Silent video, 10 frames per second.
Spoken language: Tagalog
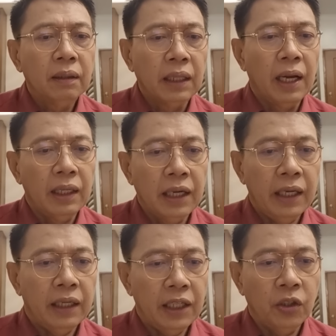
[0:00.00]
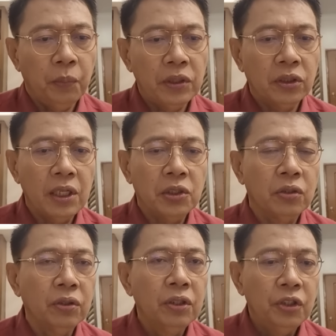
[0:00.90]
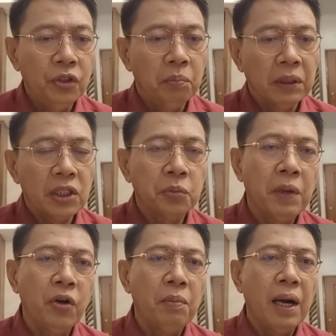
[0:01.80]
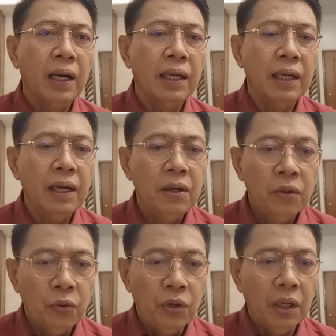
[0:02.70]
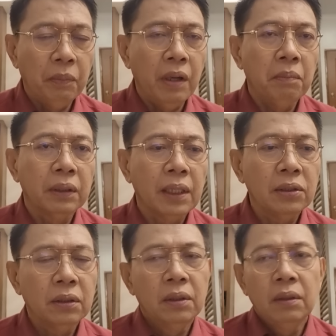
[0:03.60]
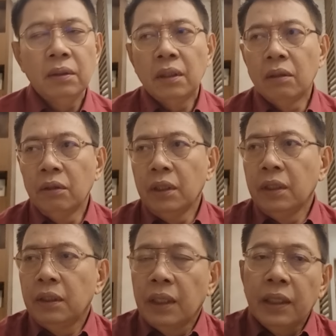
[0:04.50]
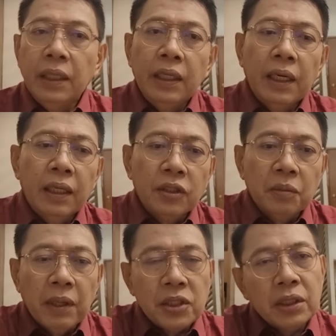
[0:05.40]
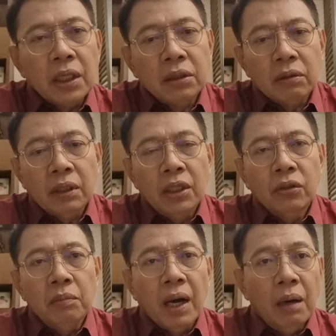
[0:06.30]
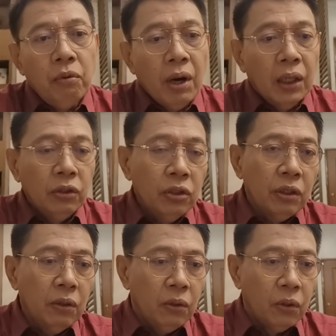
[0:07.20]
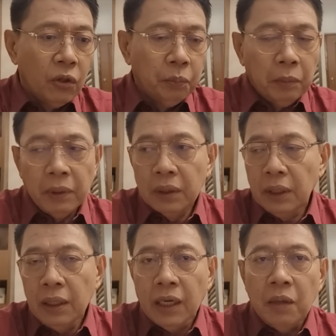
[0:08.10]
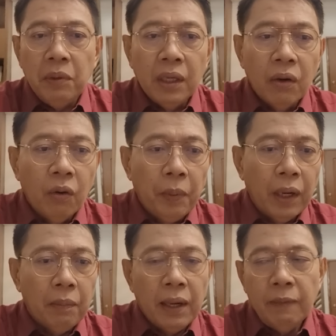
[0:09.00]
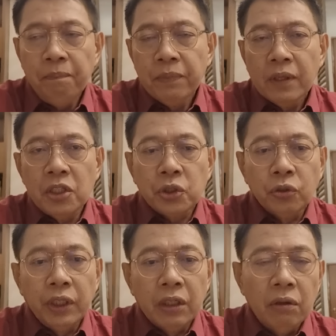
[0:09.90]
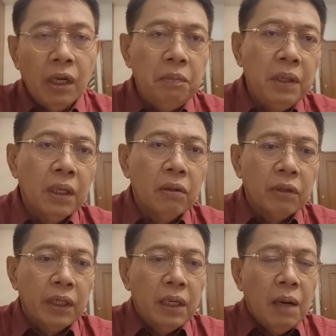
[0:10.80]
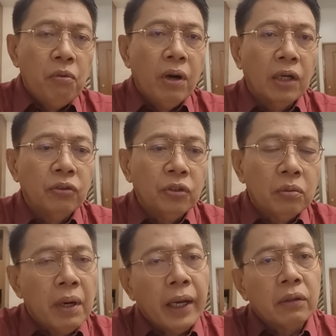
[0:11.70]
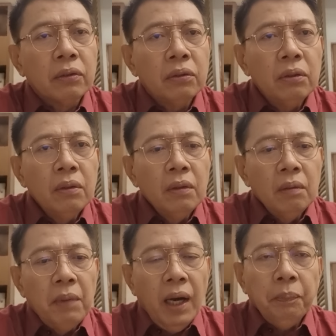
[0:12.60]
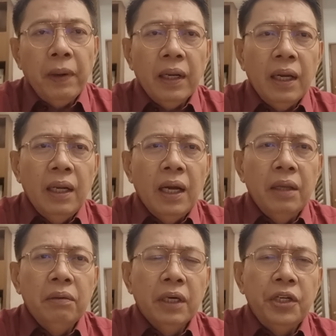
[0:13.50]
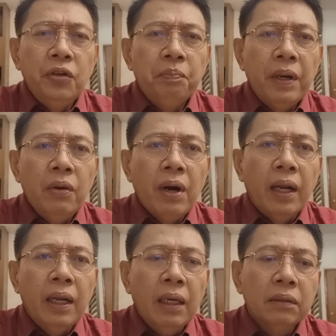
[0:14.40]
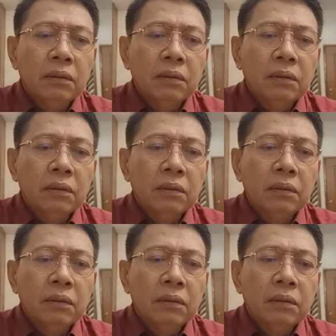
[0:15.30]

Dahil nga in aid of legislation, yung batas ba gumagana? Kulang ba yung batas? Ako eh, nanghihinayang sa mga senador na ito. Mga abogado ito. Coco Pimentel, kaibigan ko pa naman. Escudero, kaibigan ko rin. Ang abogado ito mga ito. Bakit parang ang layo ng inyong paliwanag?